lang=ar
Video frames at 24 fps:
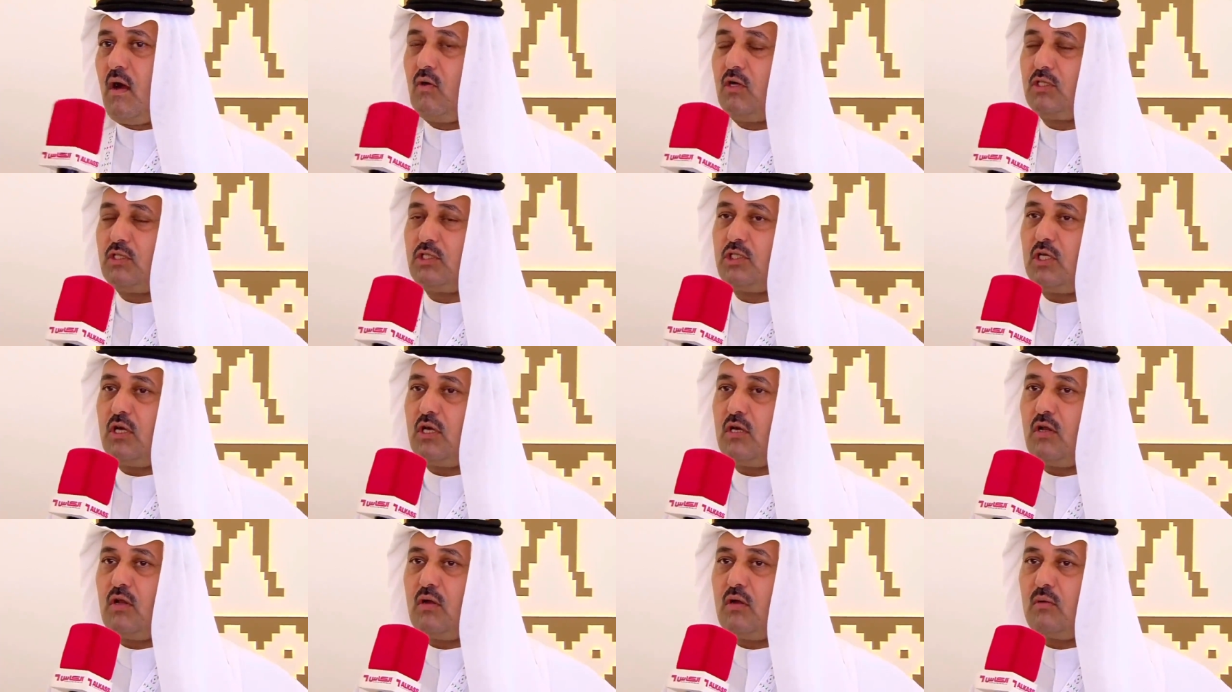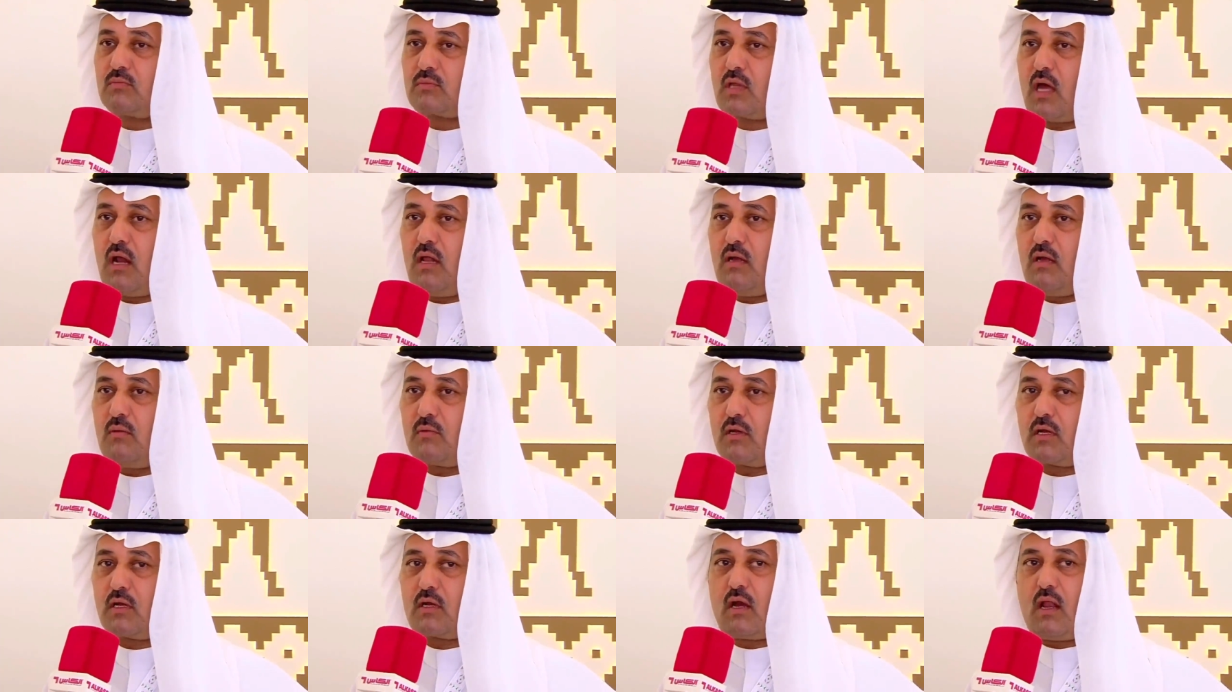أوجه لهم طال
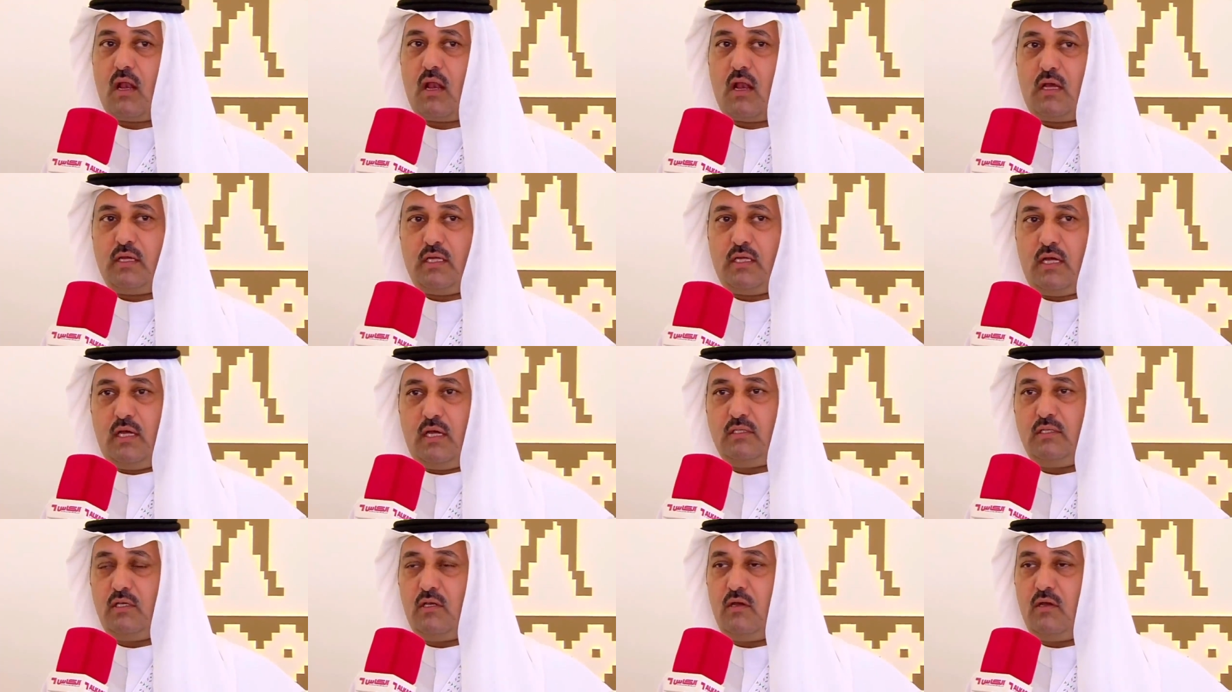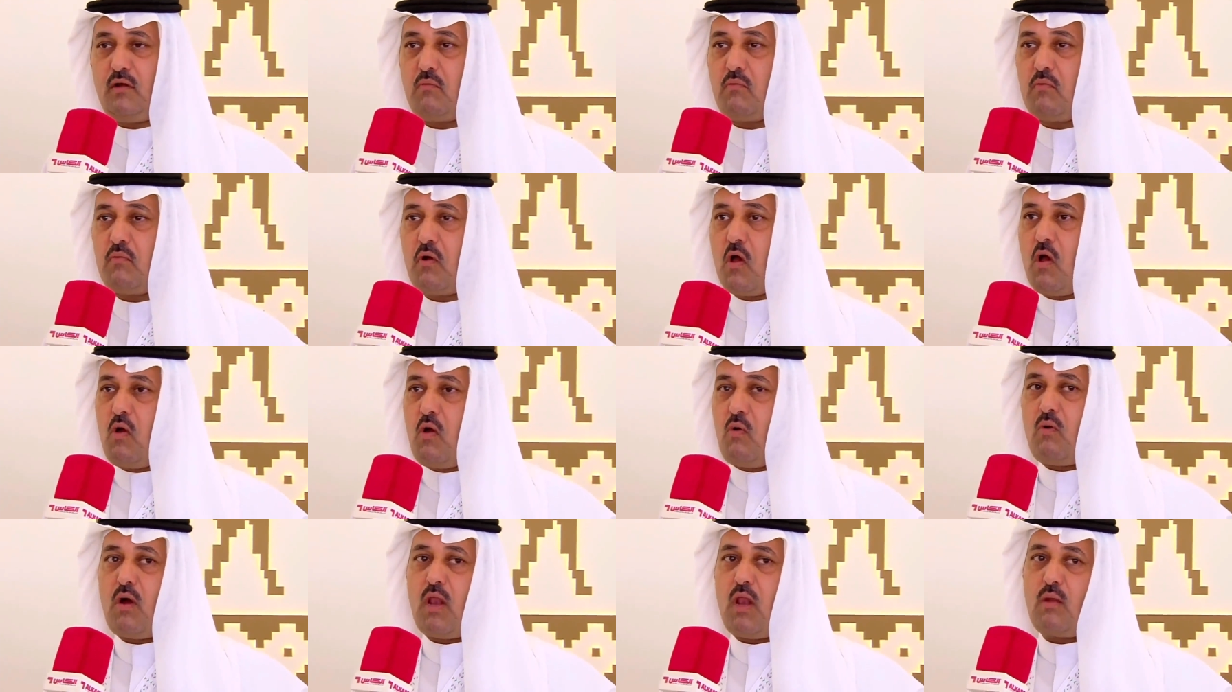عمرك الله يحييهم
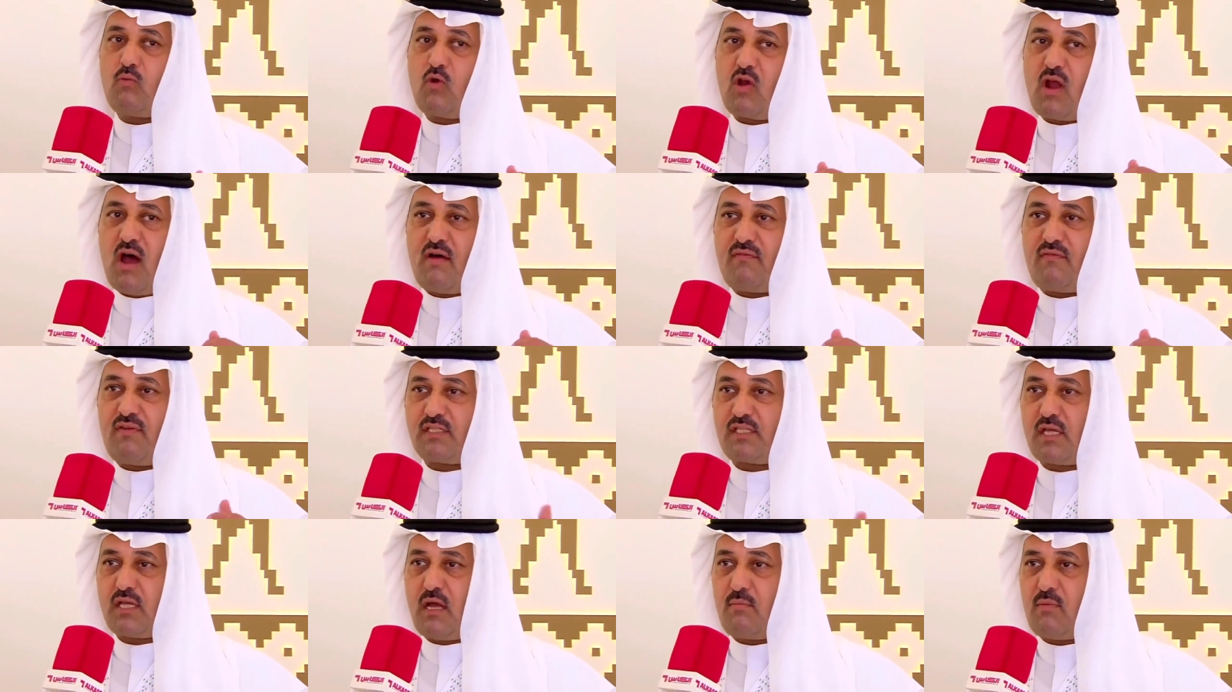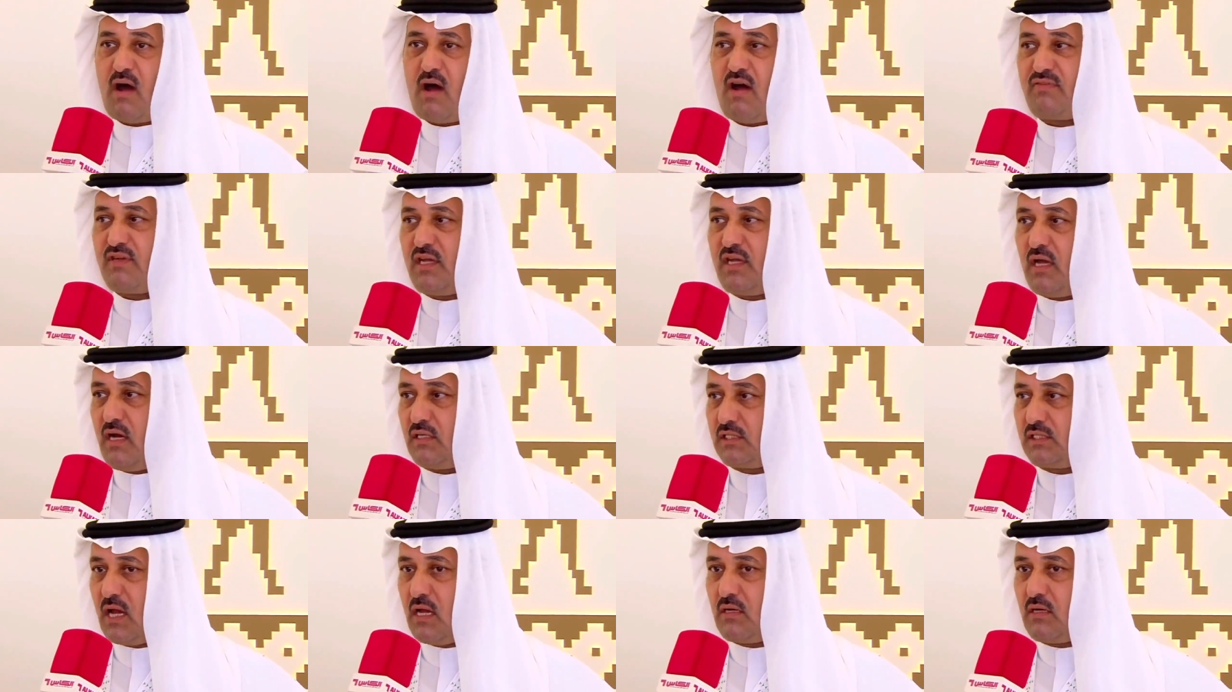والمنافسة ما
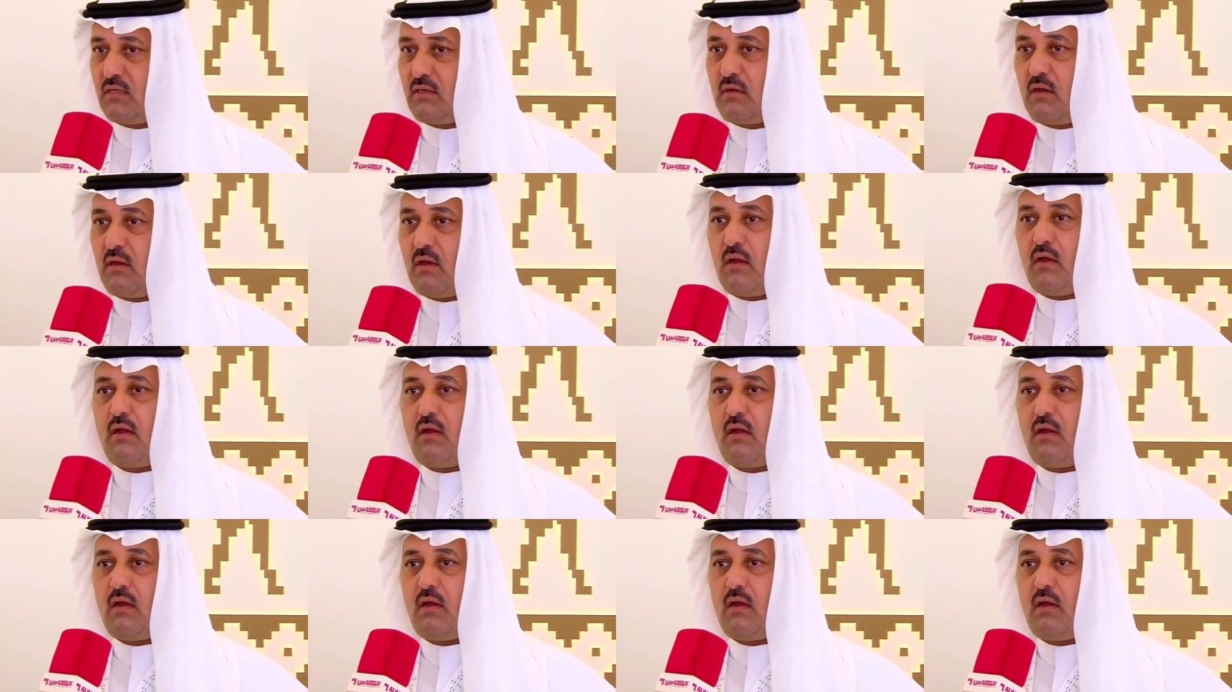فيها شيء